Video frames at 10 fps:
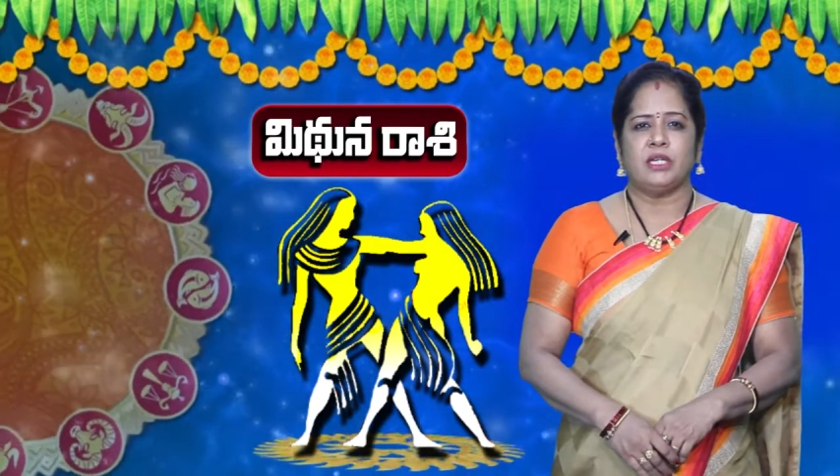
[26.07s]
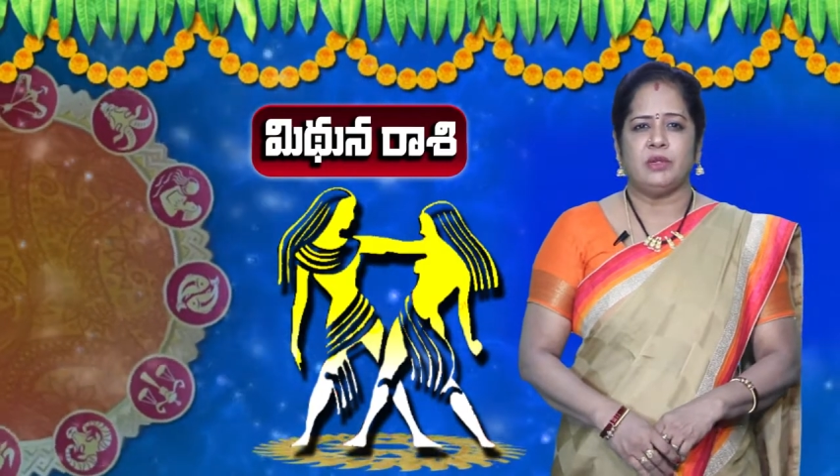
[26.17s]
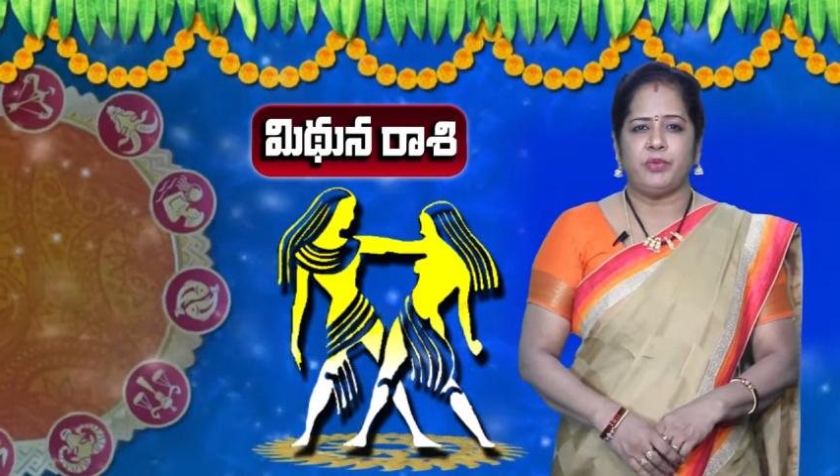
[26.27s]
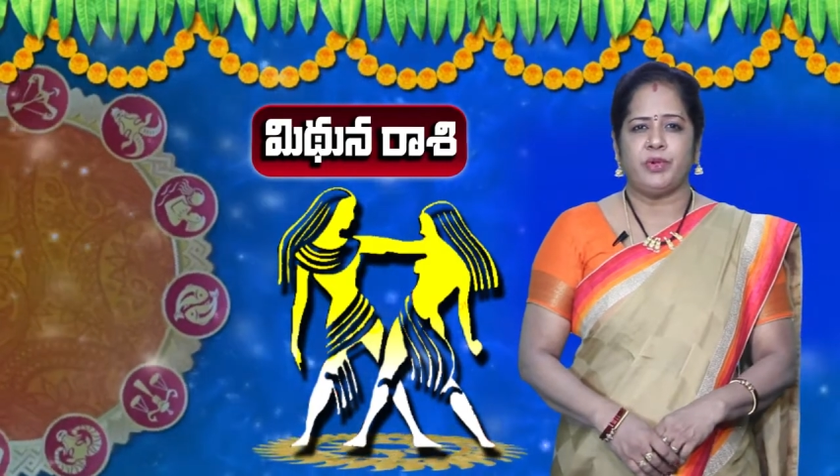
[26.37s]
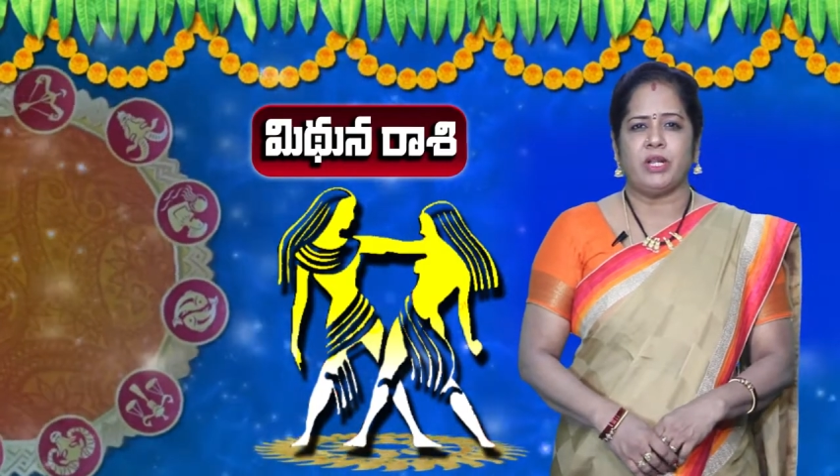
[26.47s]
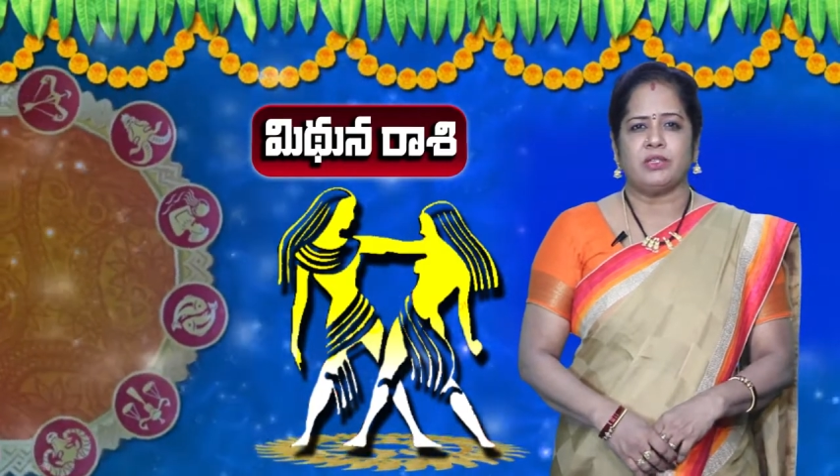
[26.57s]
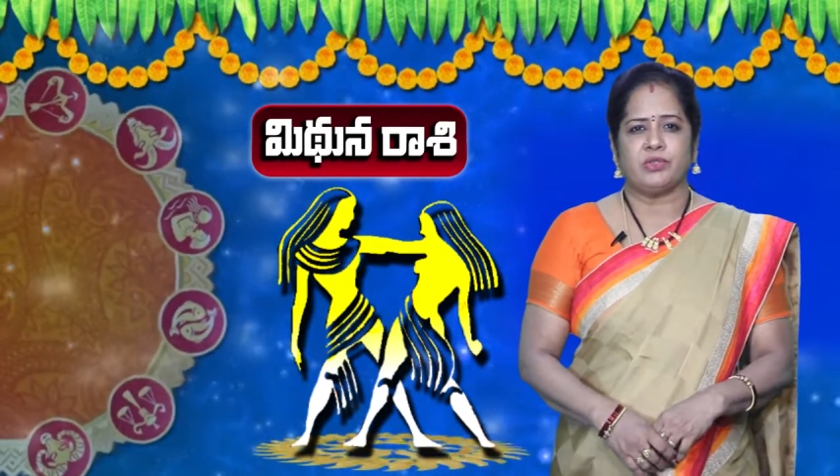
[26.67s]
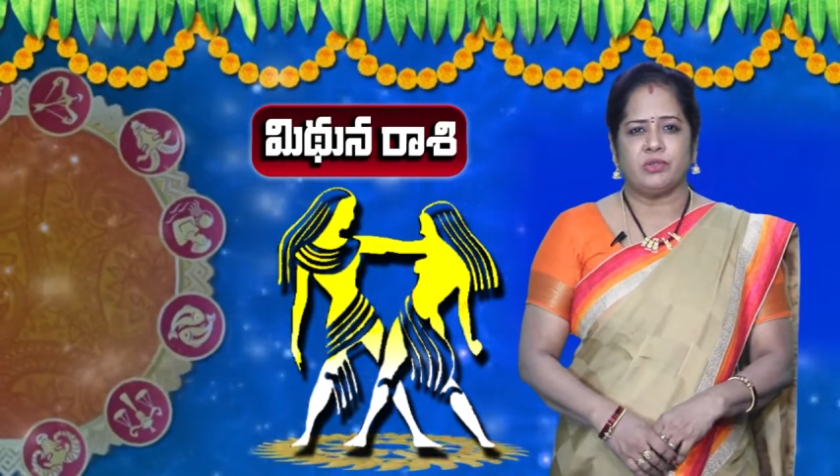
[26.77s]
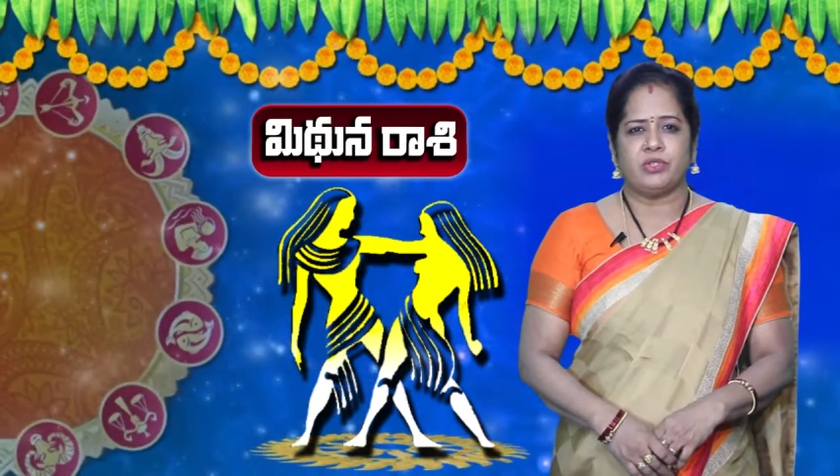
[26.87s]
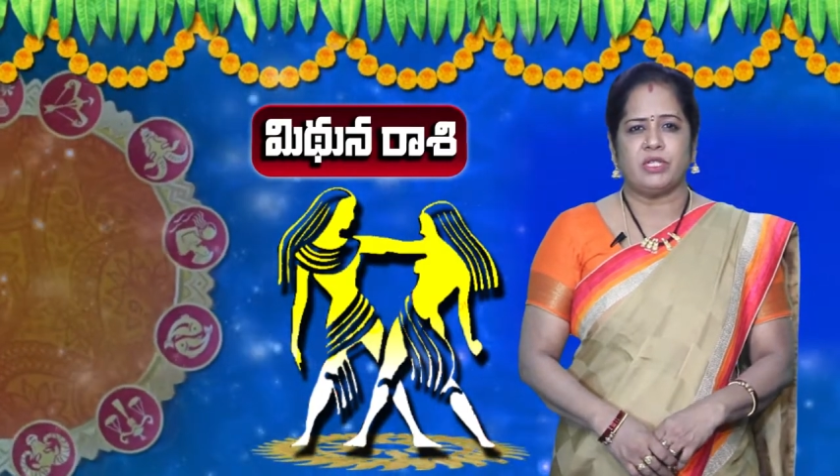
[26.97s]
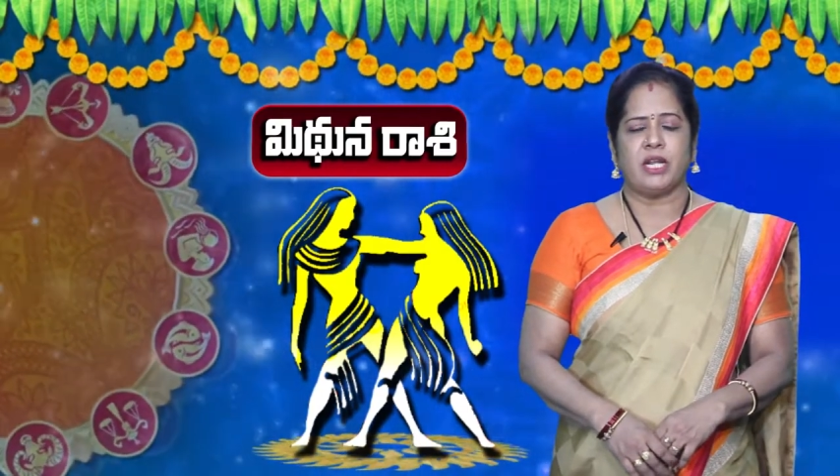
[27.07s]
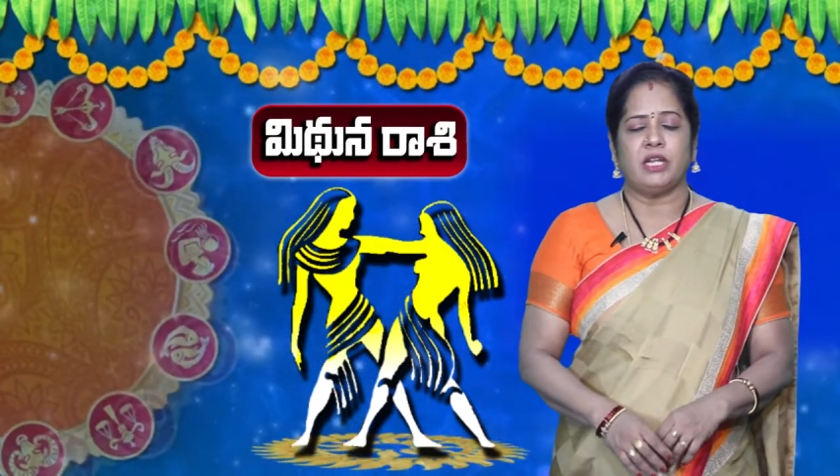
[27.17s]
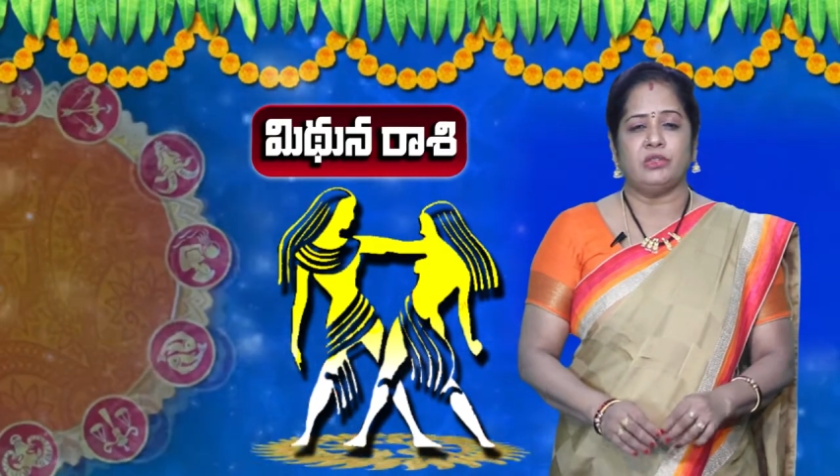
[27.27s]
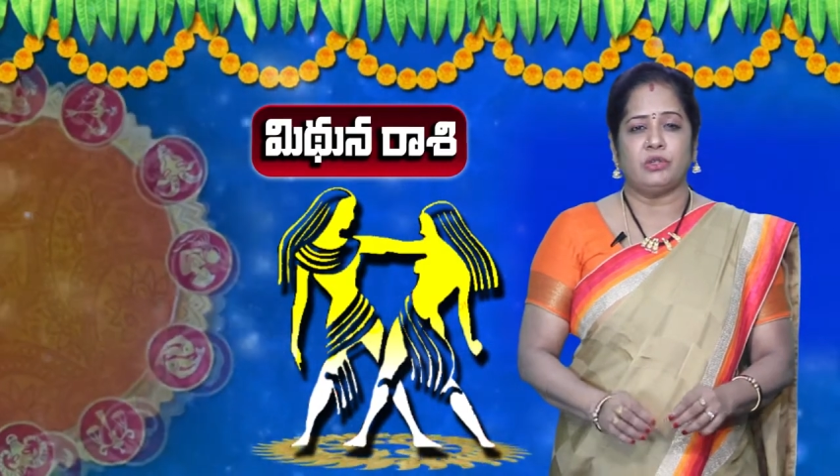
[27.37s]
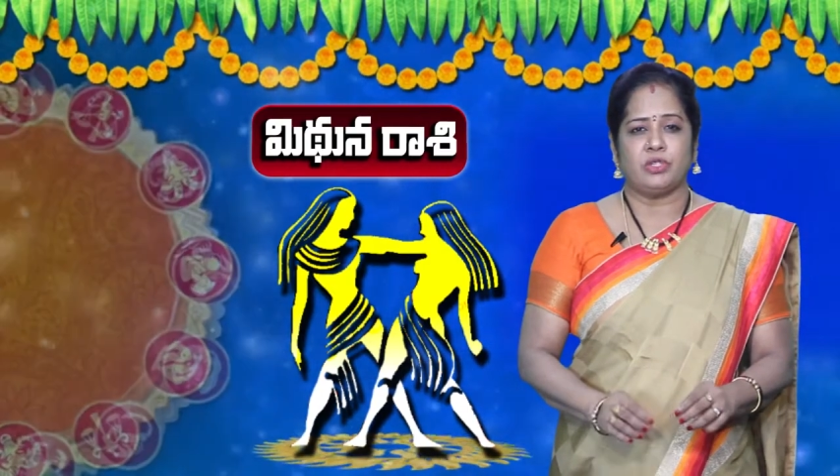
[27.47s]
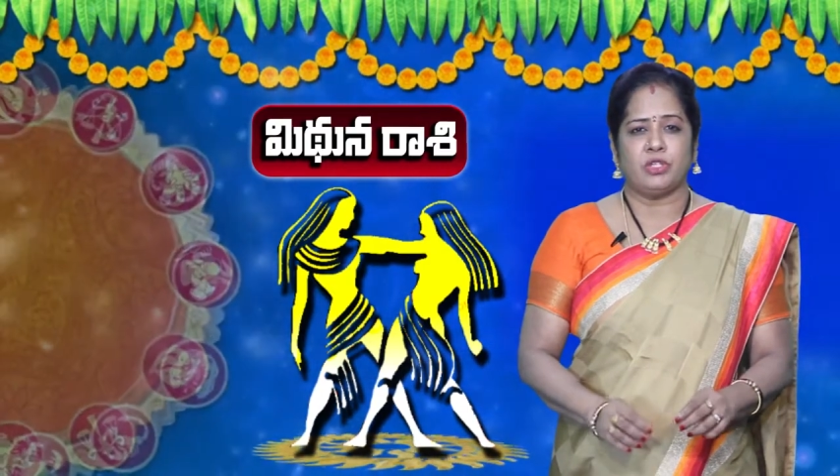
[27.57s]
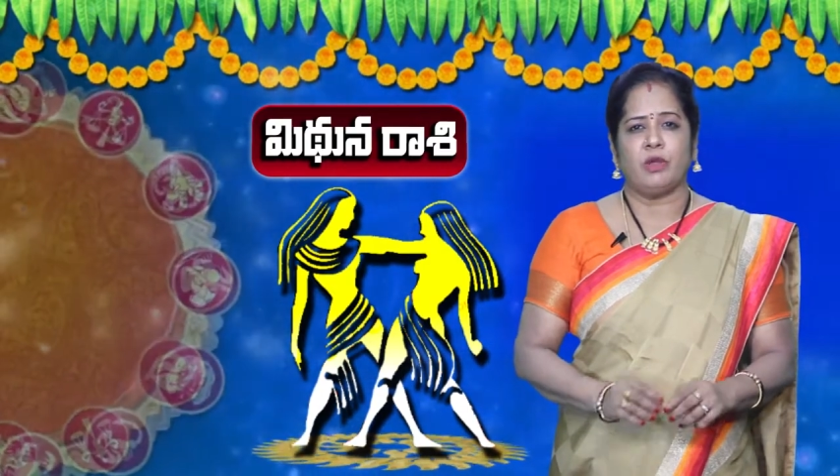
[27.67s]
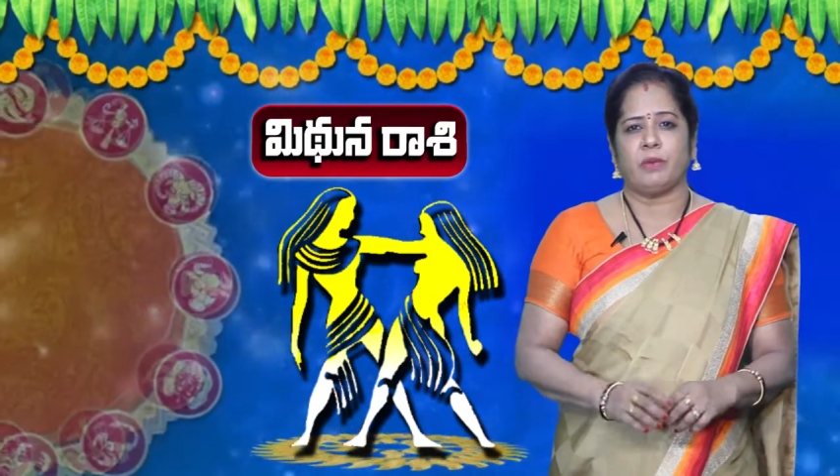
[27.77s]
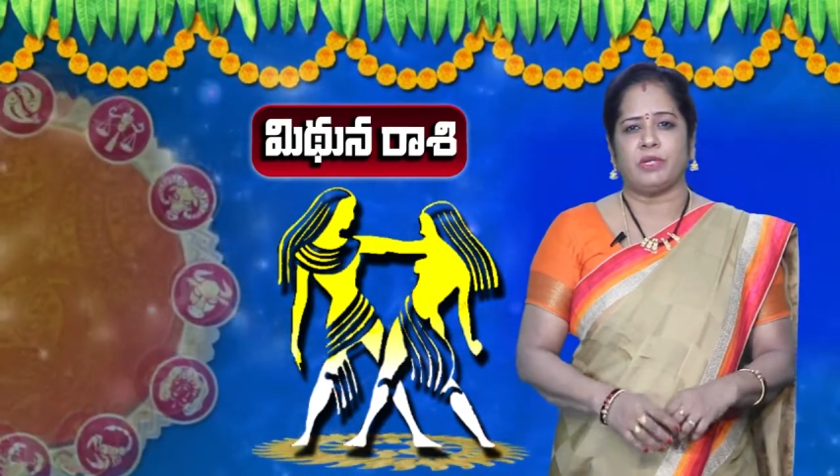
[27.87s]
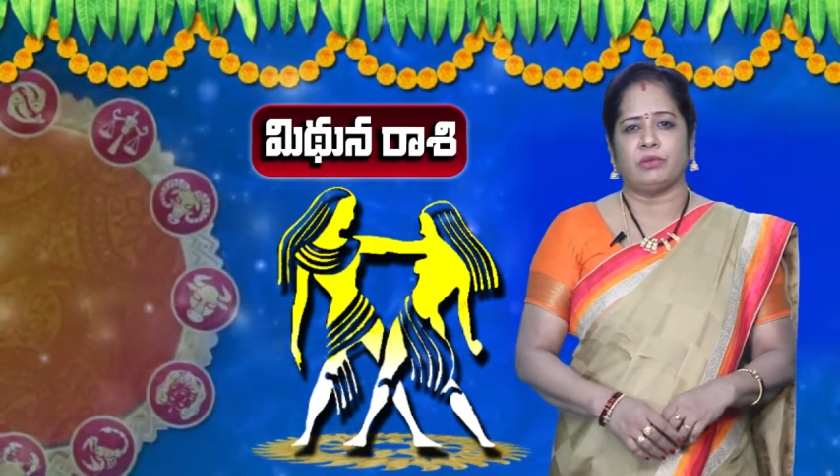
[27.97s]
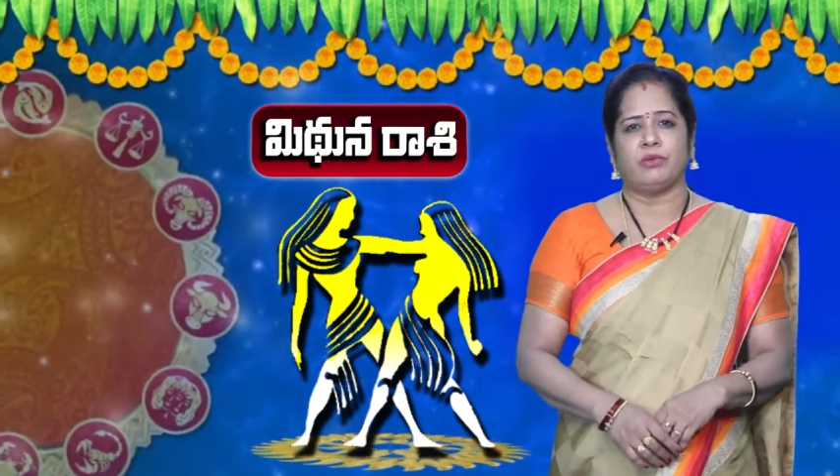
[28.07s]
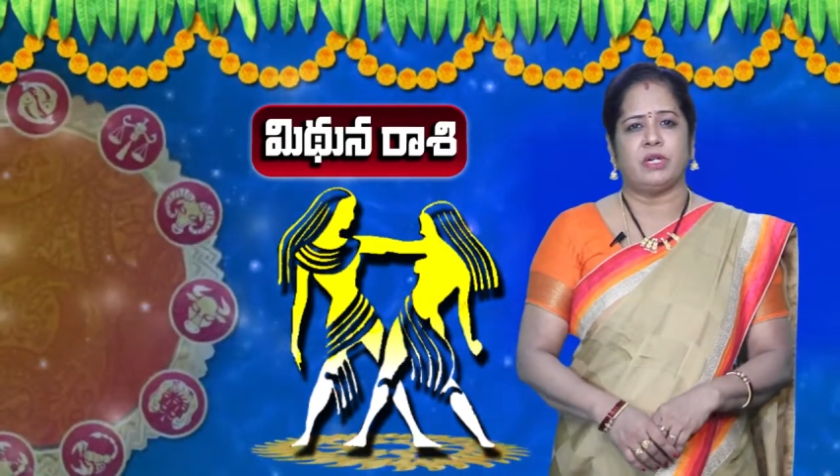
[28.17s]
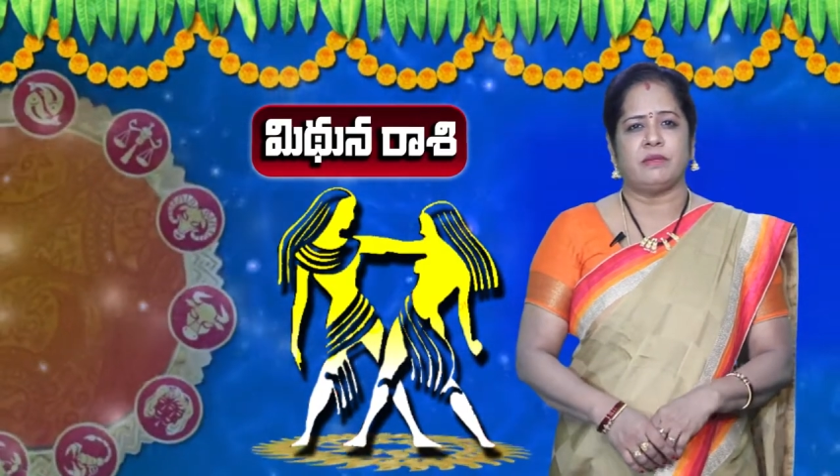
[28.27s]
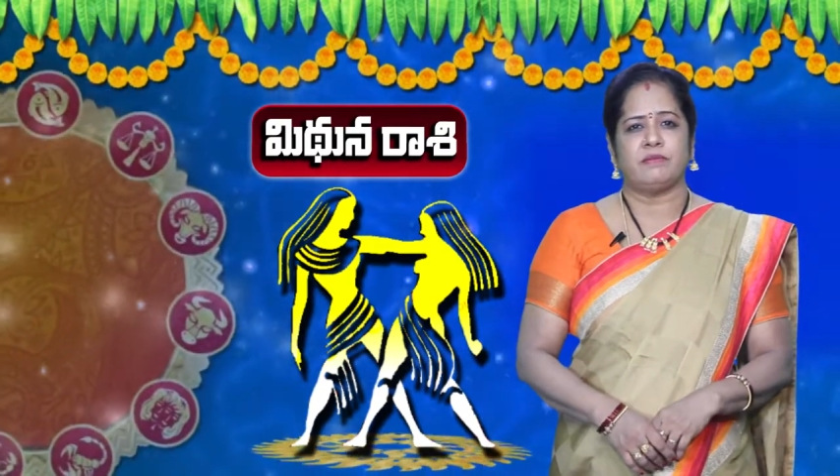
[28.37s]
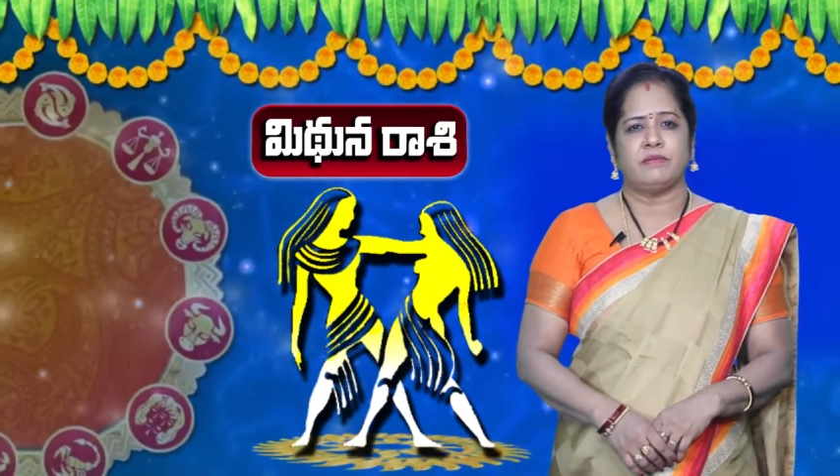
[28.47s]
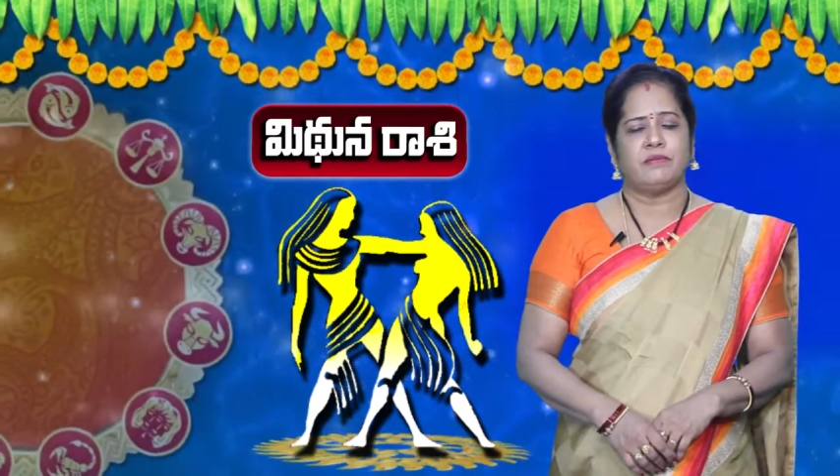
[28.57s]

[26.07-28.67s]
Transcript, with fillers: నిపుణుల సూచనల్ని దృష్టిలో పెట్టుకుని ఉండడం